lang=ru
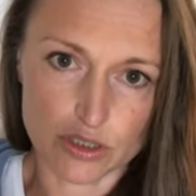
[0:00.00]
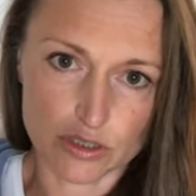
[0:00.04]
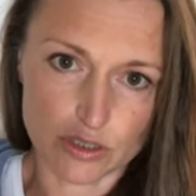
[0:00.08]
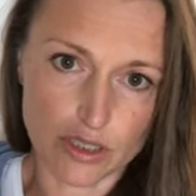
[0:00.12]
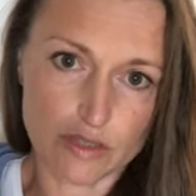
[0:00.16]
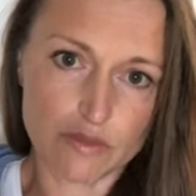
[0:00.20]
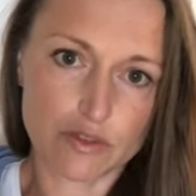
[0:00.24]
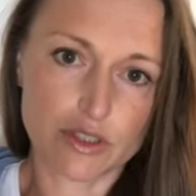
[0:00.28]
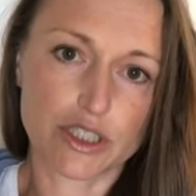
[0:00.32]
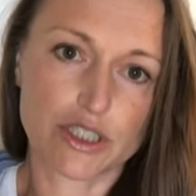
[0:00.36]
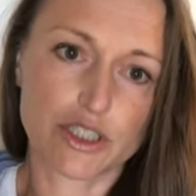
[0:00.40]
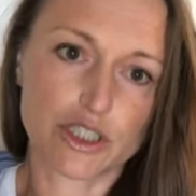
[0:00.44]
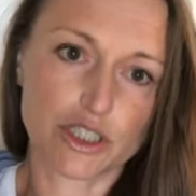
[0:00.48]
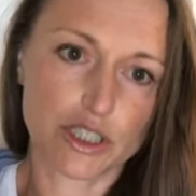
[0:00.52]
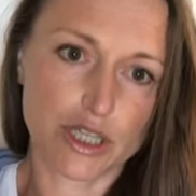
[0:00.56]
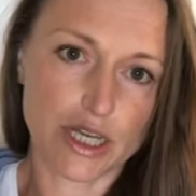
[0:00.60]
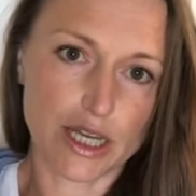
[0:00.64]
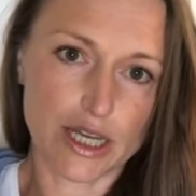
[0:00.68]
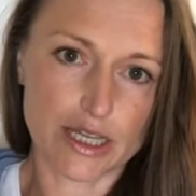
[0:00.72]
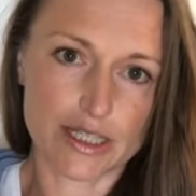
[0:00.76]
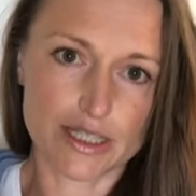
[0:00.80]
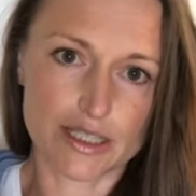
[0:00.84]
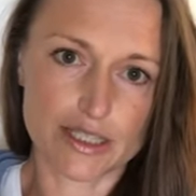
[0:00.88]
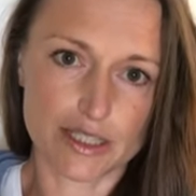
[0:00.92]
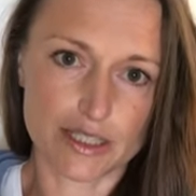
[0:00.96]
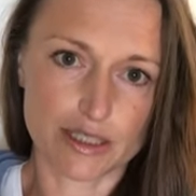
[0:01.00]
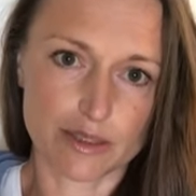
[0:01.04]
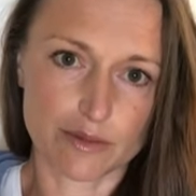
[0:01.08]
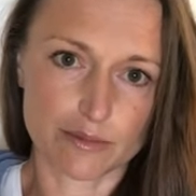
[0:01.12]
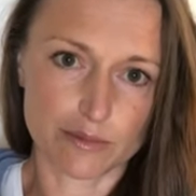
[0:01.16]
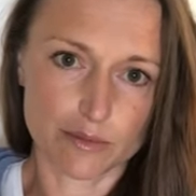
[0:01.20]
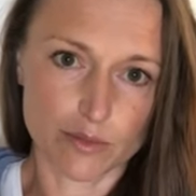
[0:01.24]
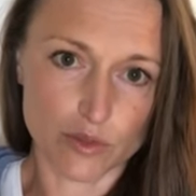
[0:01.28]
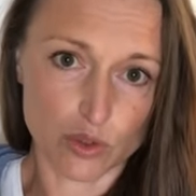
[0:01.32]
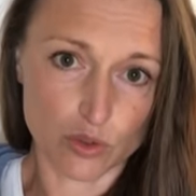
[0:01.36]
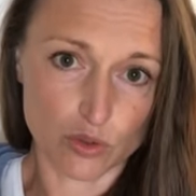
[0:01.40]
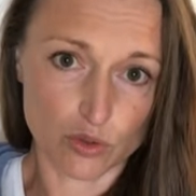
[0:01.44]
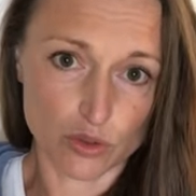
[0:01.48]
Да? Вы начинаете
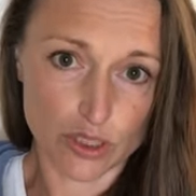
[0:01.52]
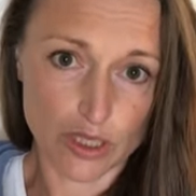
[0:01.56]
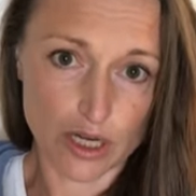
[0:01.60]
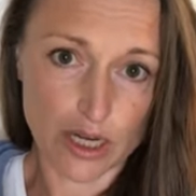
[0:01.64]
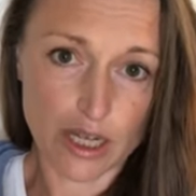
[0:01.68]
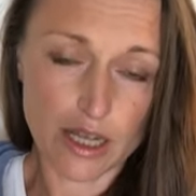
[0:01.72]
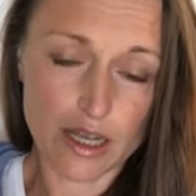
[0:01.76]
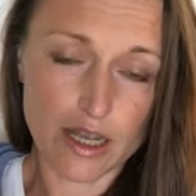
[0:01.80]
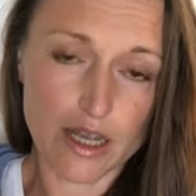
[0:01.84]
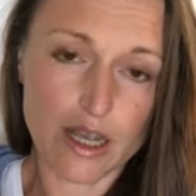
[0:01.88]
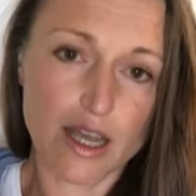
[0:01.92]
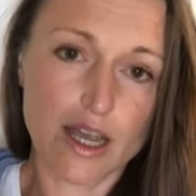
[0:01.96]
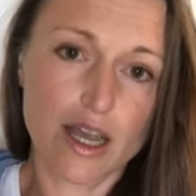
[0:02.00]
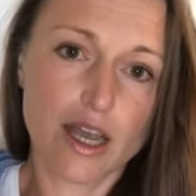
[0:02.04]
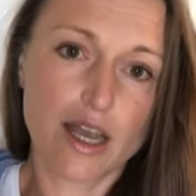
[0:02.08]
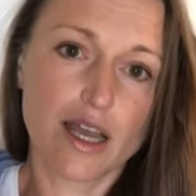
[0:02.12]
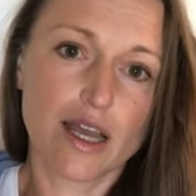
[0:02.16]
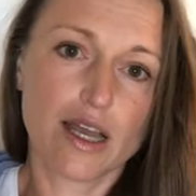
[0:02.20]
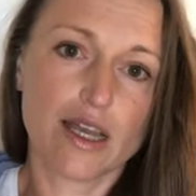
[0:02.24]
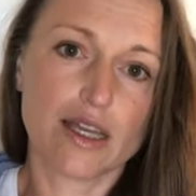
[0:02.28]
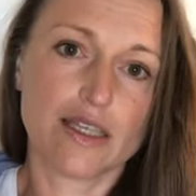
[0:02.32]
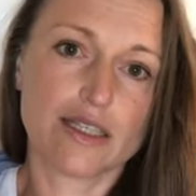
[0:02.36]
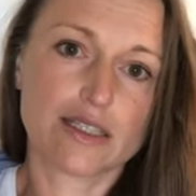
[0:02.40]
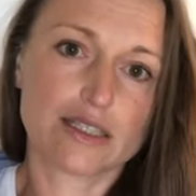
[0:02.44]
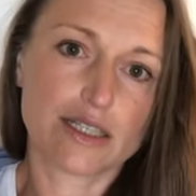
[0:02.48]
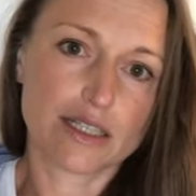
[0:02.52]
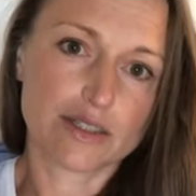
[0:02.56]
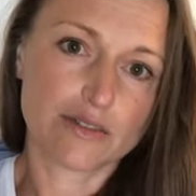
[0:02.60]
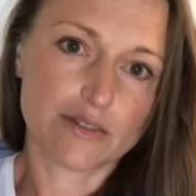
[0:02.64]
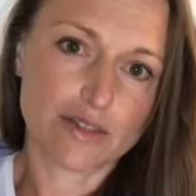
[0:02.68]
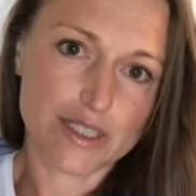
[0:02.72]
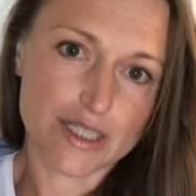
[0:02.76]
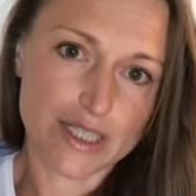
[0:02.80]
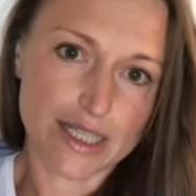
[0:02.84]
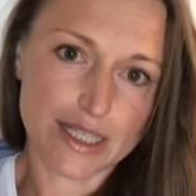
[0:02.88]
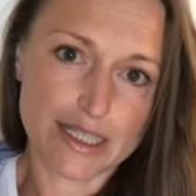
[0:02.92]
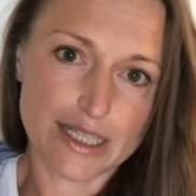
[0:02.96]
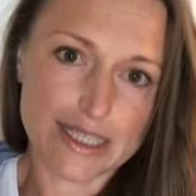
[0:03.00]
с утра, и,
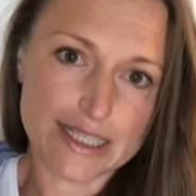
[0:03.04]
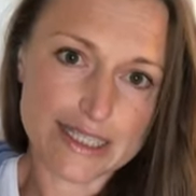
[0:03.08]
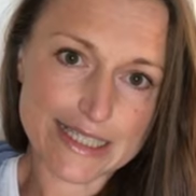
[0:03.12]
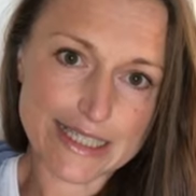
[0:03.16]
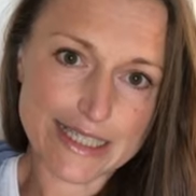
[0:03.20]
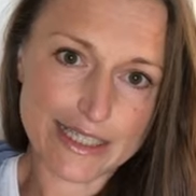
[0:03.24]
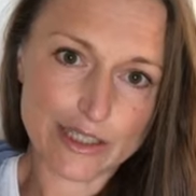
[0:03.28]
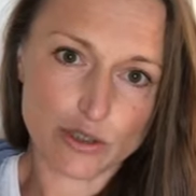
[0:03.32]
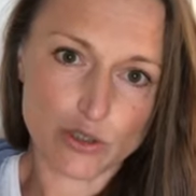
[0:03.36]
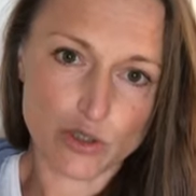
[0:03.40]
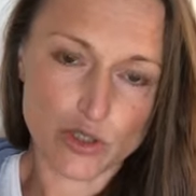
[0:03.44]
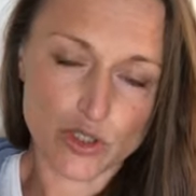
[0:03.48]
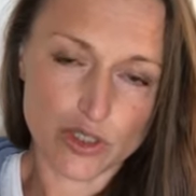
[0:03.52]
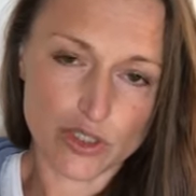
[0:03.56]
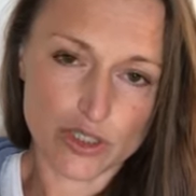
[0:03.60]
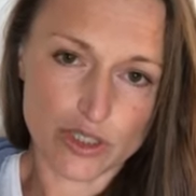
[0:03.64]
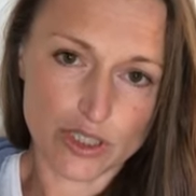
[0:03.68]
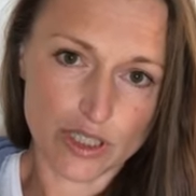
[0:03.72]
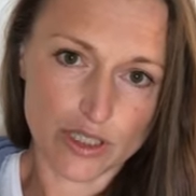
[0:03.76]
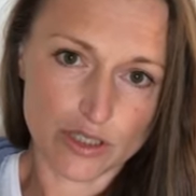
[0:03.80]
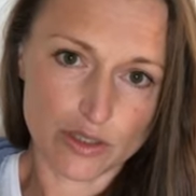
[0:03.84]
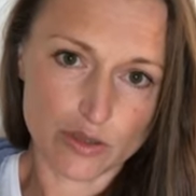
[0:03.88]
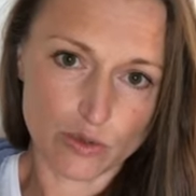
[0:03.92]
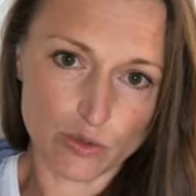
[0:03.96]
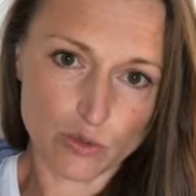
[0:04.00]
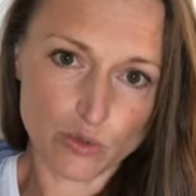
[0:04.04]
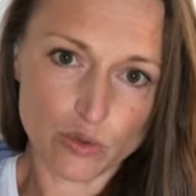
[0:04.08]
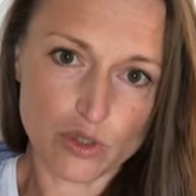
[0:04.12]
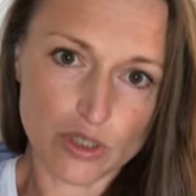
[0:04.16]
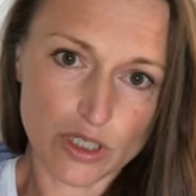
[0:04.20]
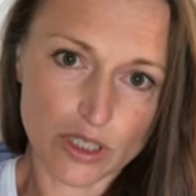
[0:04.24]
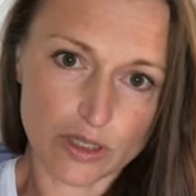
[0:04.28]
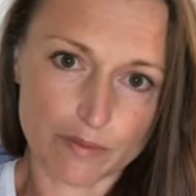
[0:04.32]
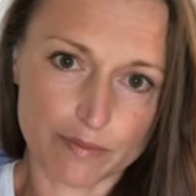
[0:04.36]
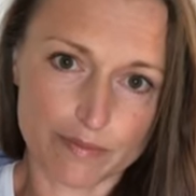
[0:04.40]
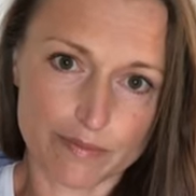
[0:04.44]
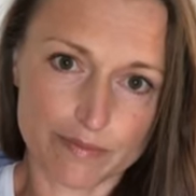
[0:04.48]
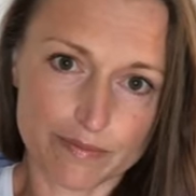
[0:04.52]
соответственно, на следующий день
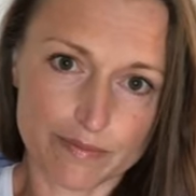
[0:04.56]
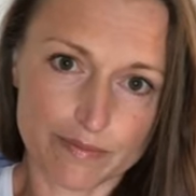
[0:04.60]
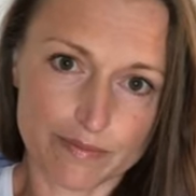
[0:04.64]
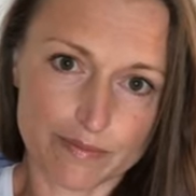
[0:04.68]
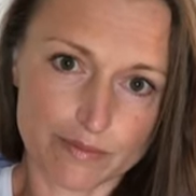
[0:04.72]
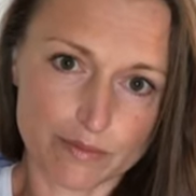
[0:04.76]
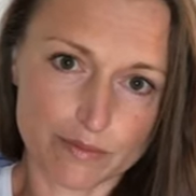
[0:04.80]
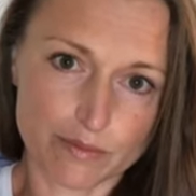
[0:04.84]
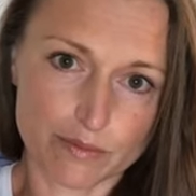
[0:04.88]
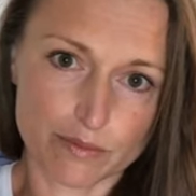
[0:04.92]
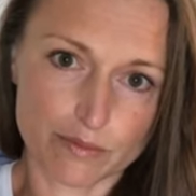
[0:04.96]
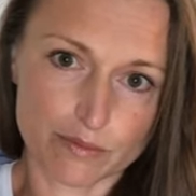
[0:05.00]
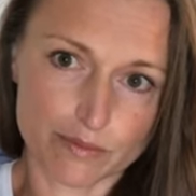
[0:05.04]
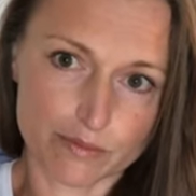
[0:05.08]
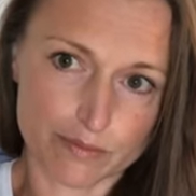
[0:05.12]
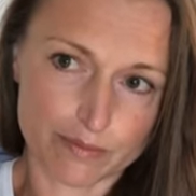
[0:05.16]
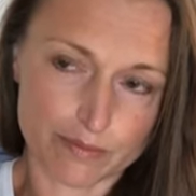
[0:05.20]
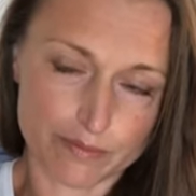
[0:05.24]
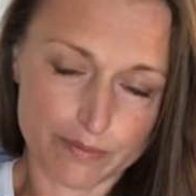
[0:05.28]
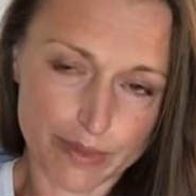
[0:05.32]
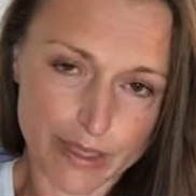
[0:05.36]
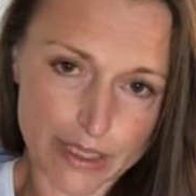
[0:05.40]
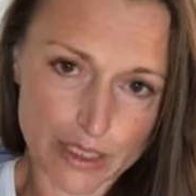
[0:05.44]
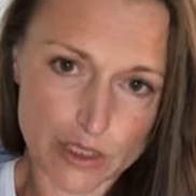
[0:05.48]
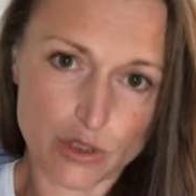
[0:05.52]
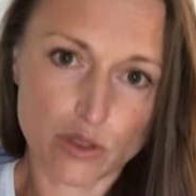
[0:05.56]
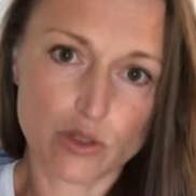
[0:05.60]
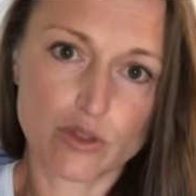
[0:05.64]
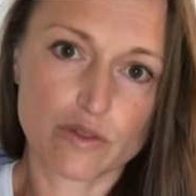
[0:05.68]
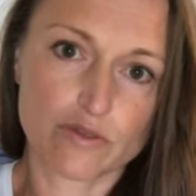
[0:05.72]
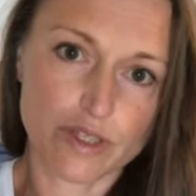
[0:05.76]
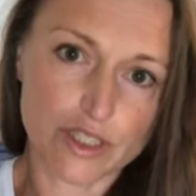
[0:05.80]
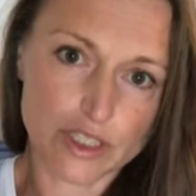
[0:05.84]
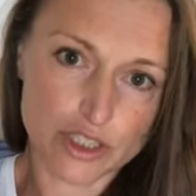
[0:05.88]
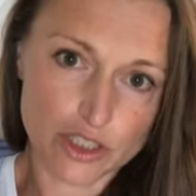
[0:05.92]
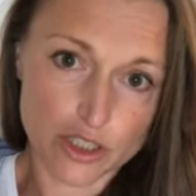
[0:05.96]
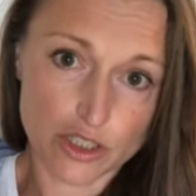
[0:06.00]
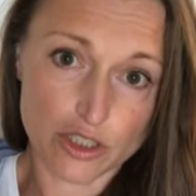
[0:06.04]
утром пройдет
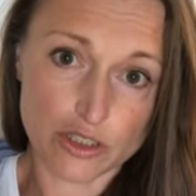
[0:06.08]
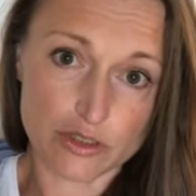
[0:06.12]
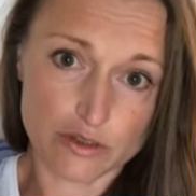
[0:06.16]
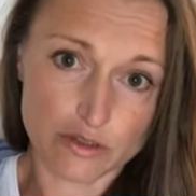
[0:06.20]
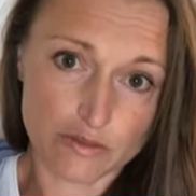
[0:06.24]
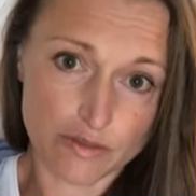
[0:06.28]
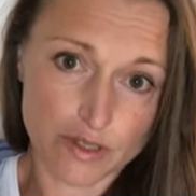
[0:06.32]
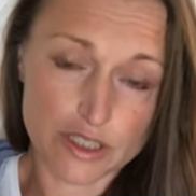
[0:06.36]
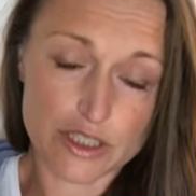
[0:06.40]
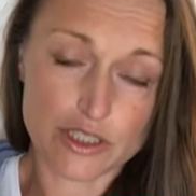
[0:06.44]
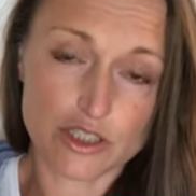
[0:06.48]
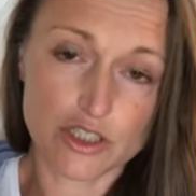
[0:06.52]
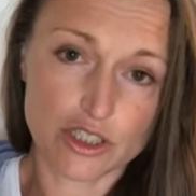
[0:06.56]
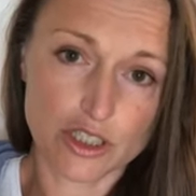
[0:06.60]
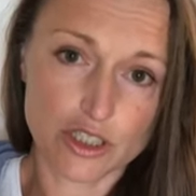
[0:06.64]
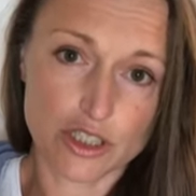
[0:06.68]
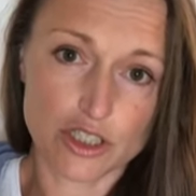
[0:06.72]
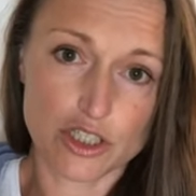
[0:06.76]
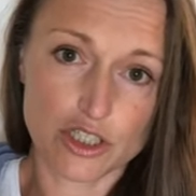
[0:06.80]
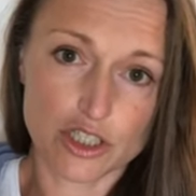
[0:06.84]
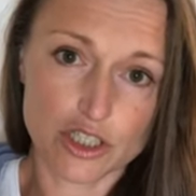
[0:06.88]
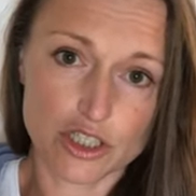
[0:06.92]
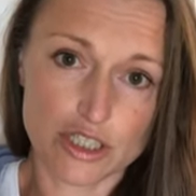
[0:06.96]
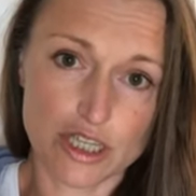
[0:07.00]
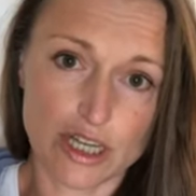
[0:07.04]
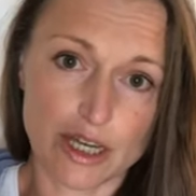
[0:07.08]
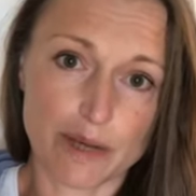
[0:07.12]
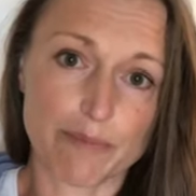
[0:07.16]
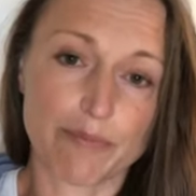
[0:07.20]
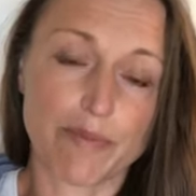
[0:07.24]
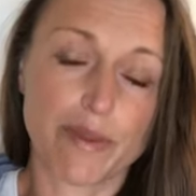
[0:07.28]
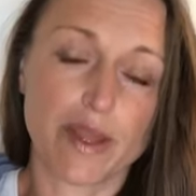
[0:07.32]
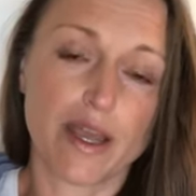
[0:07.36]
24 часа